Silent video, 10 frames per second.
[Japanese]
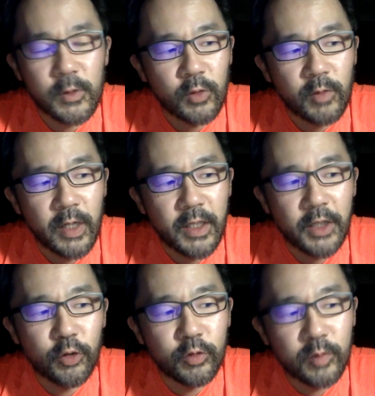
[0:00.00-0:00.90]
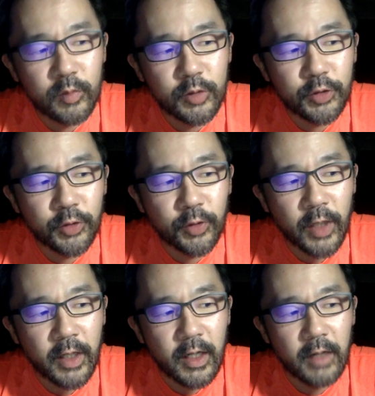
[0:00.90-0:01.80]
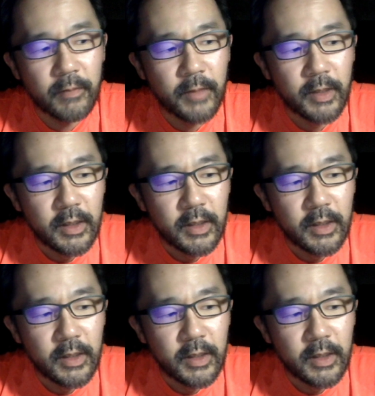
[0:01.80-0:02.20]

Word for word: その前に教務部長4年間、